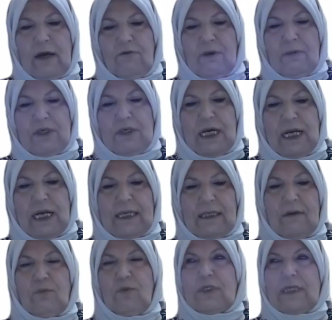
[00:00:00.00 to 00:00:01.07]
في مجالات
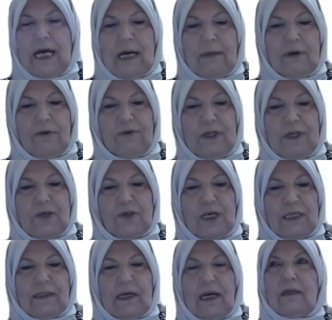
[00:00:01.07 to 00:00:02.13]
المساهمة في
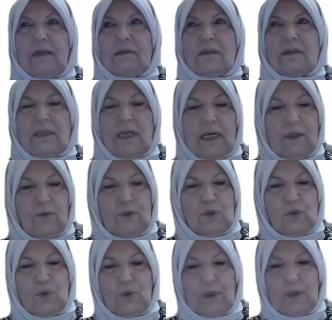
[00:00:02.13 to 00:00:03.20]
النشاط الاقتصادي
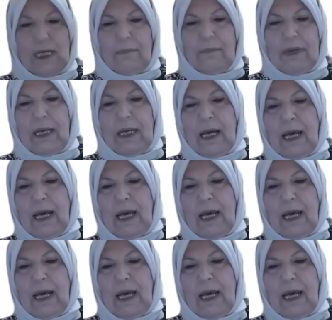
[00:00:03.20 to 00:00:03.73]
والسوق العمل